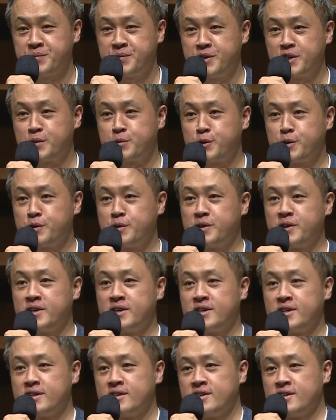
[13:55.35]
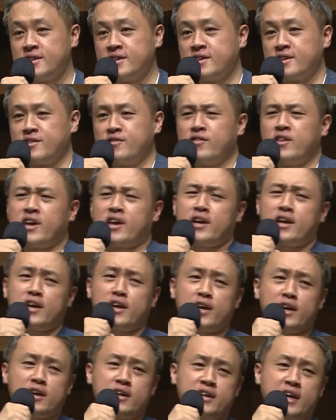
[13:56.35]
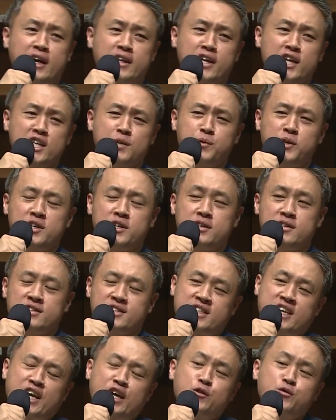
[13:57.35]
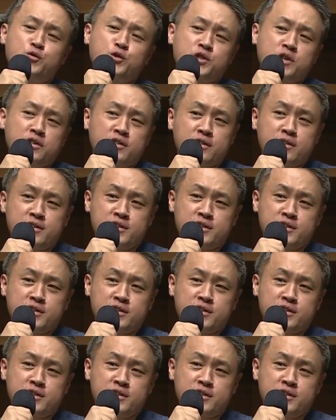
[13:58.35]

여러분 근데 하나님이 재우셨,